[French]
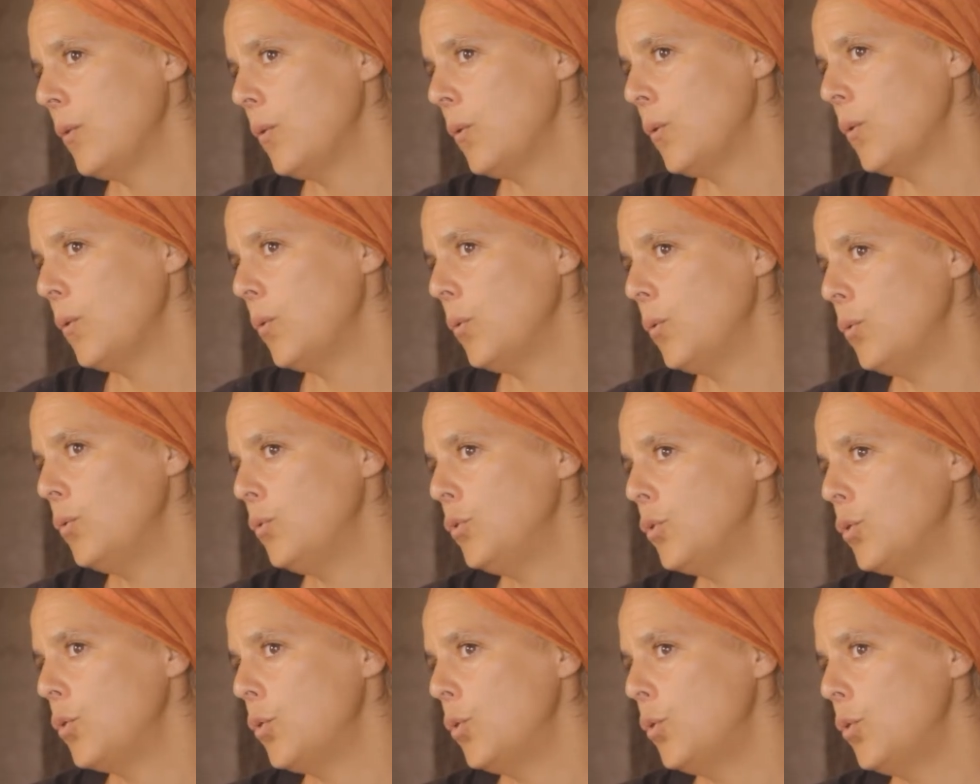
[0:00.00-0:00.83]

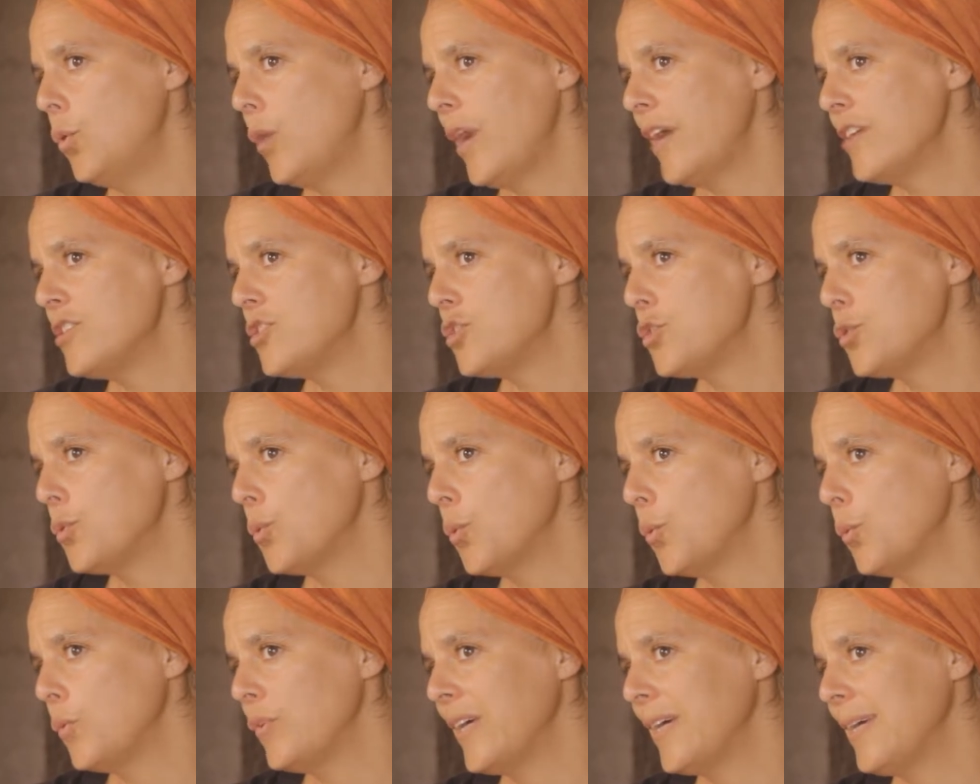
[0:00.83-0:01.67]
une
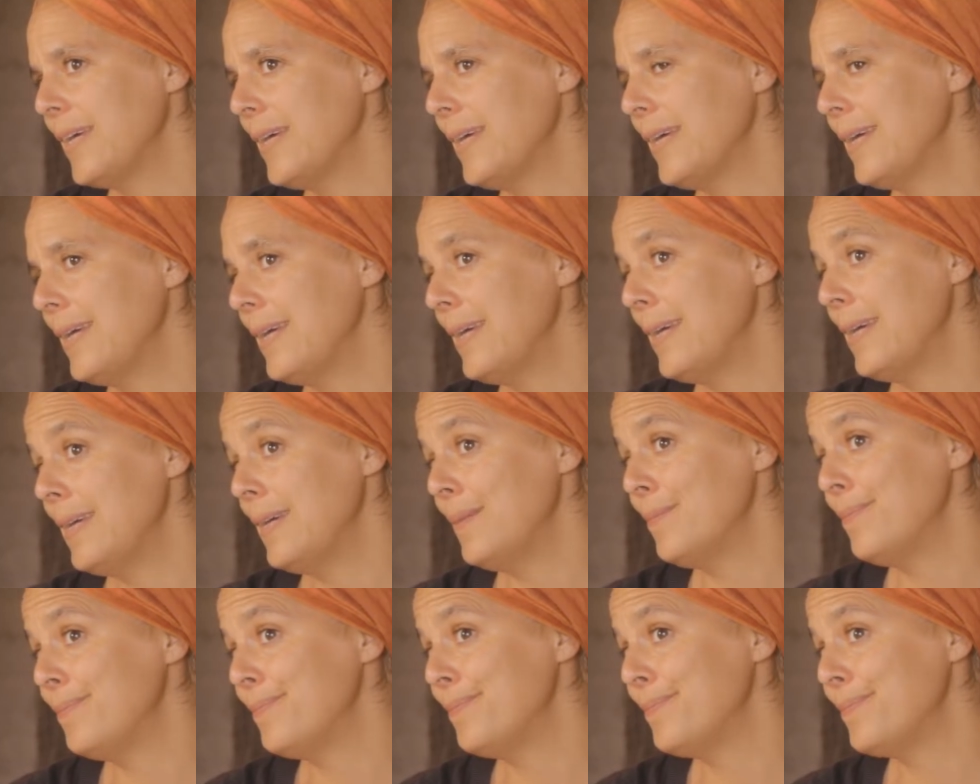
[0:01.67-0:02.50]
coloration
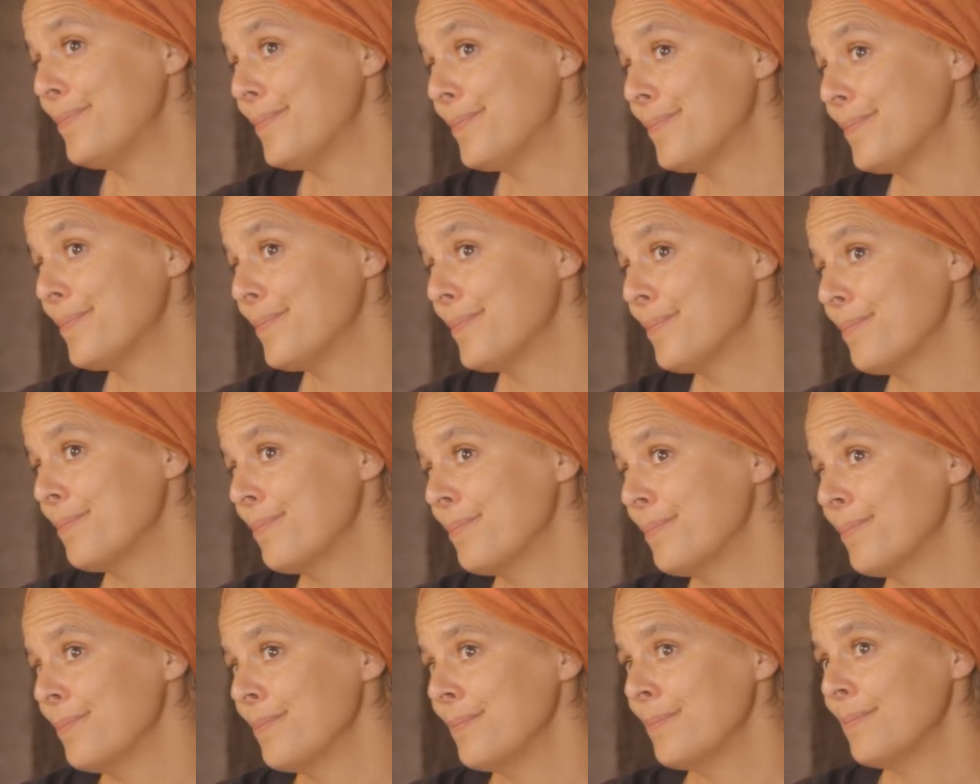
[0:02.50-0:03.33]
très
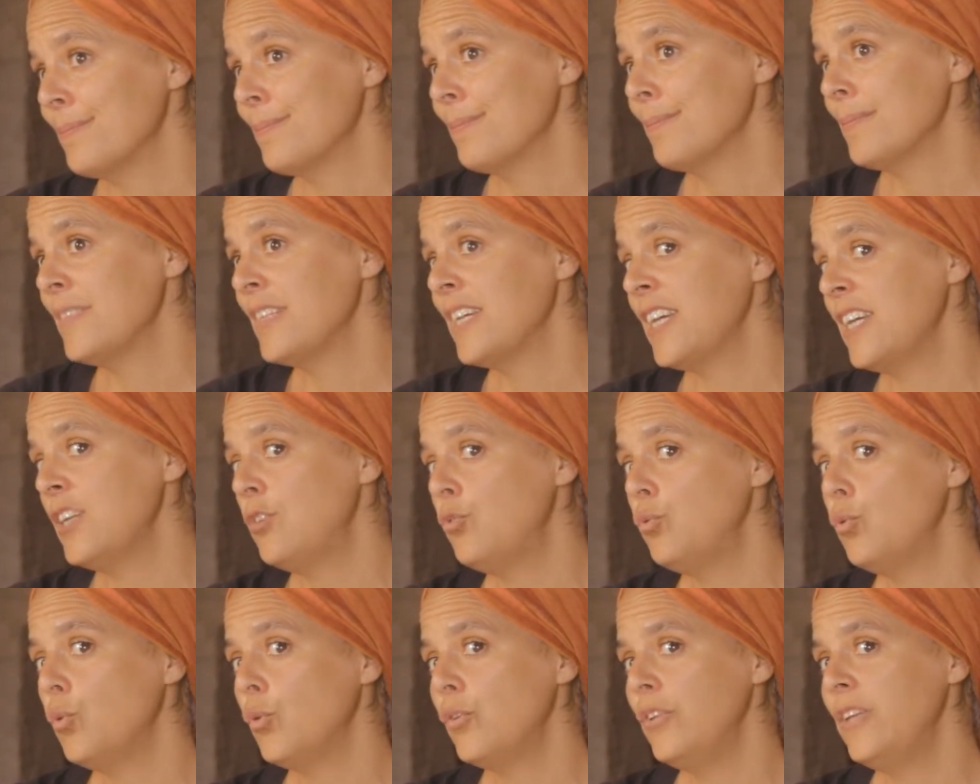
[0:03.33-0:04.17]
très
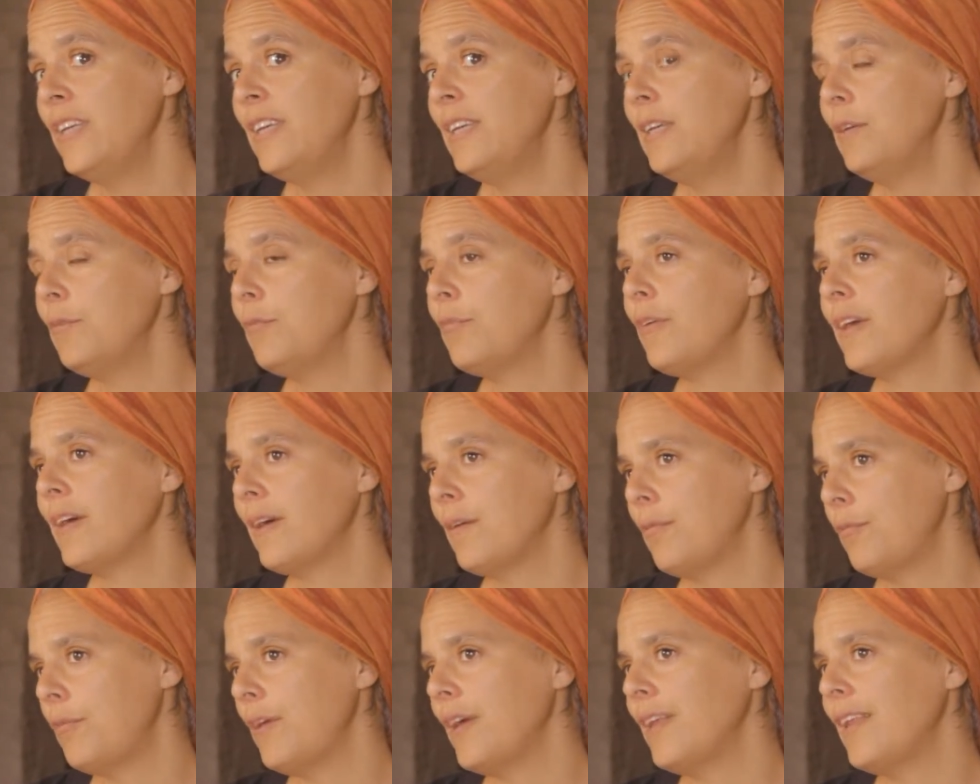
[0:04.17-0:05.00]
tournée
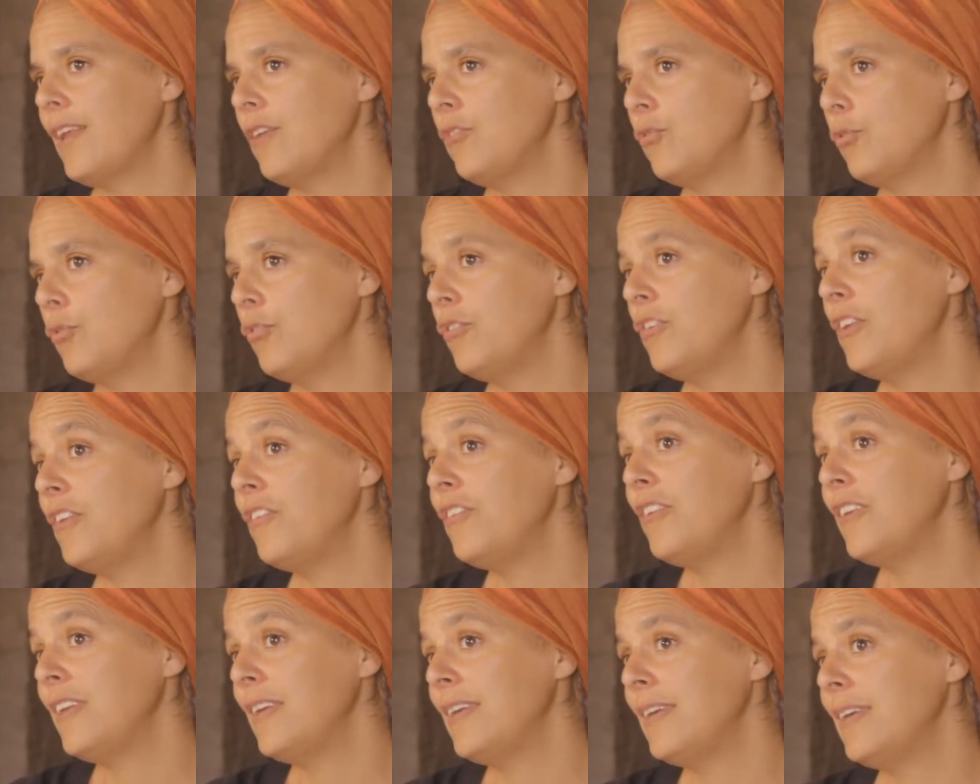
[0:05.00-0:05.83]
vers, vers la
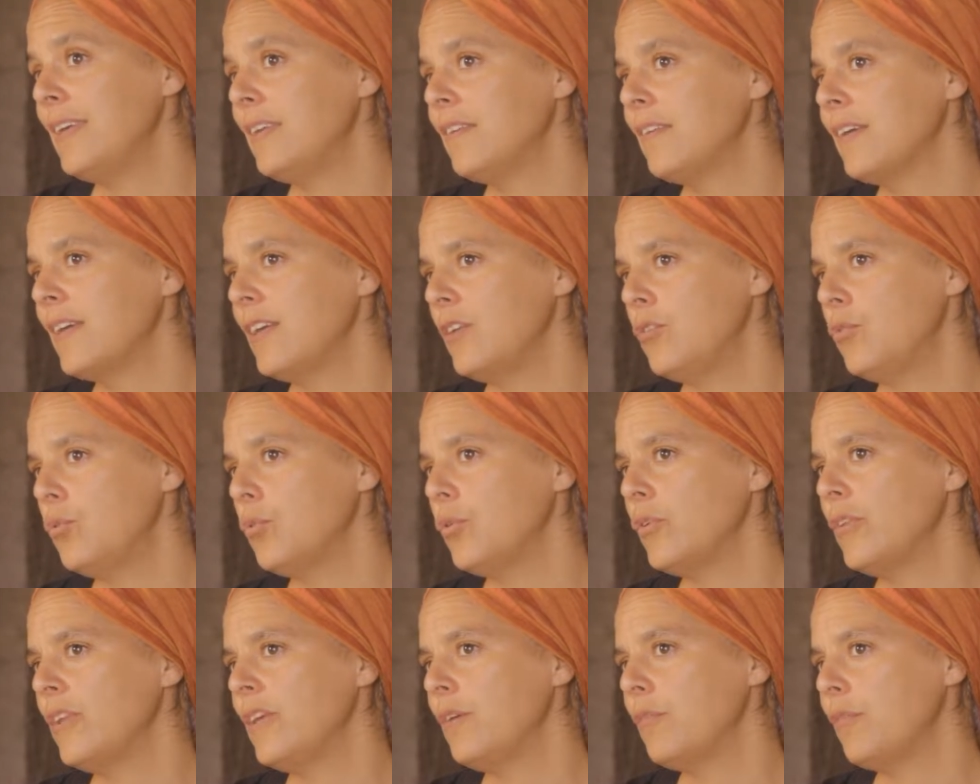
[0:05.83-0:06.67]
société et très
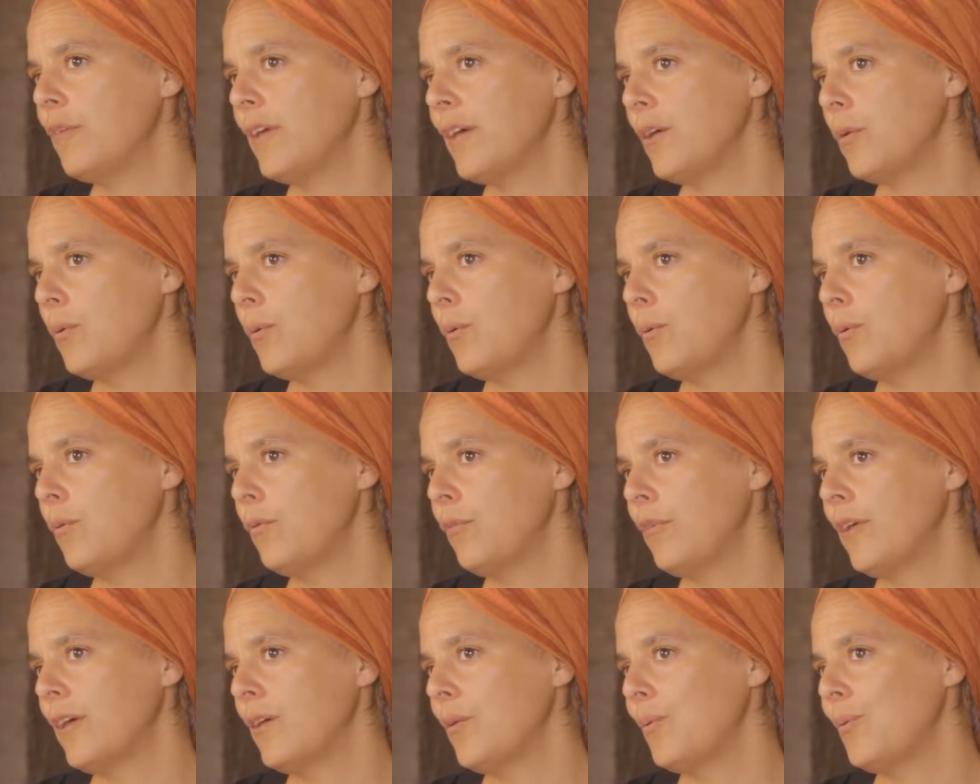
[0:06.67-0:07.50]
tournée vers,
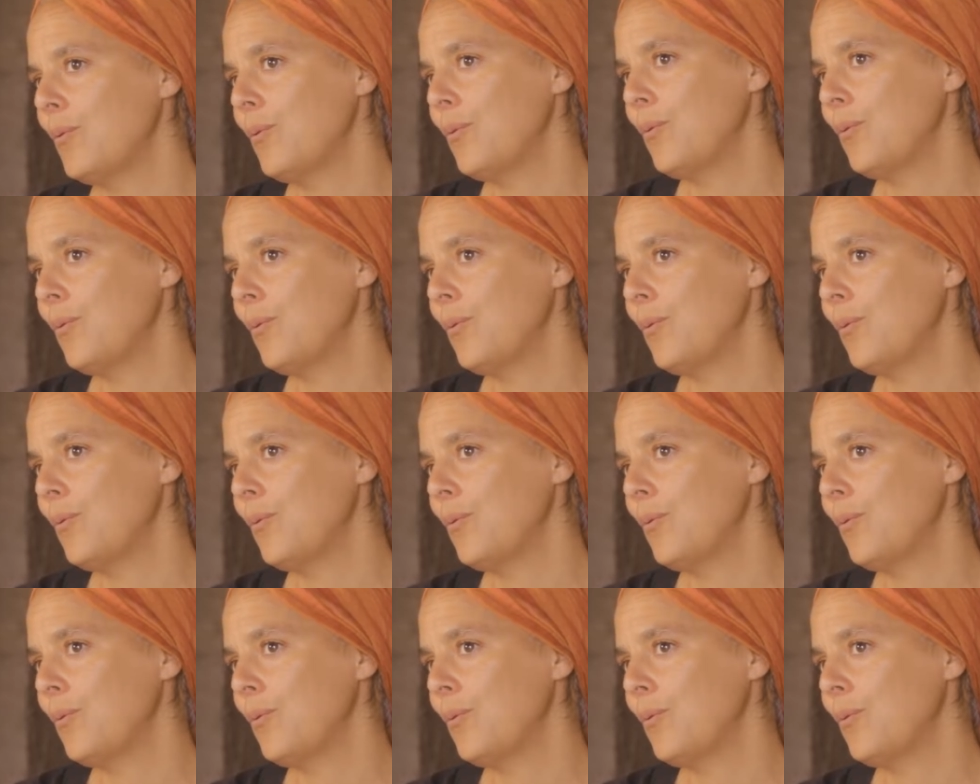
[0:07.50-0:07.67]
vers,